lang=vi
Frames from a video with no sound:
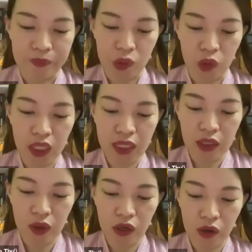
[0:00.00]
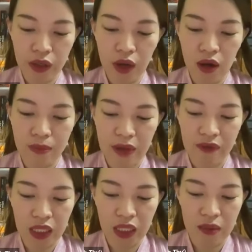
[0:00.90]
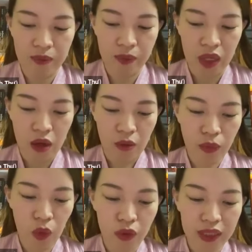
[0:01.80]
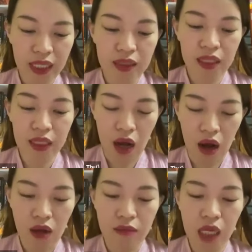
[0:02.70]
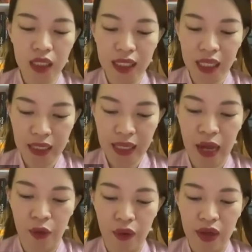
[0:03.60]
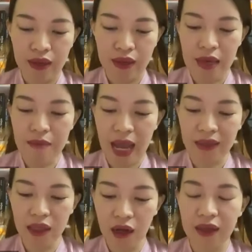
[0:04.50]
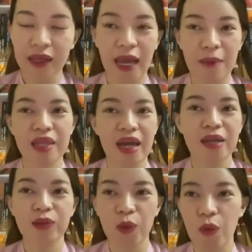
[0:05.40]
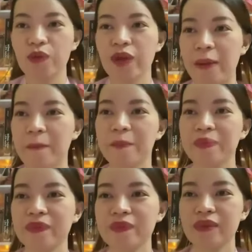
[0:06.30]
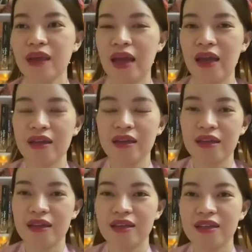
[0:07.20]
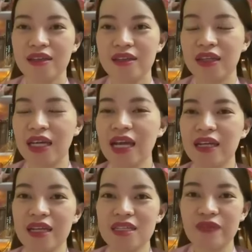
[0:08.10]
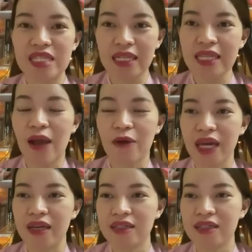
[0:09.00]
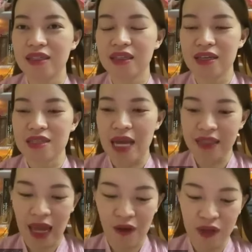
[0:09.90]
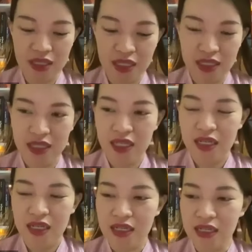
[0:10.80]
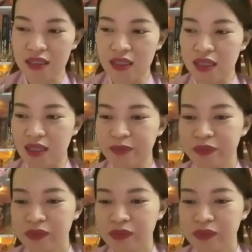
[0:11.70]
rồi khi thanh toán có hóa đơn bạn phải tìm một cách gì đó bất kỳ cách nào để bản thân cảm thấy tốt đẹp à, cái này các anh chị phải sáng tạo nha à, sáng tạo các anh chị à, thì ờ,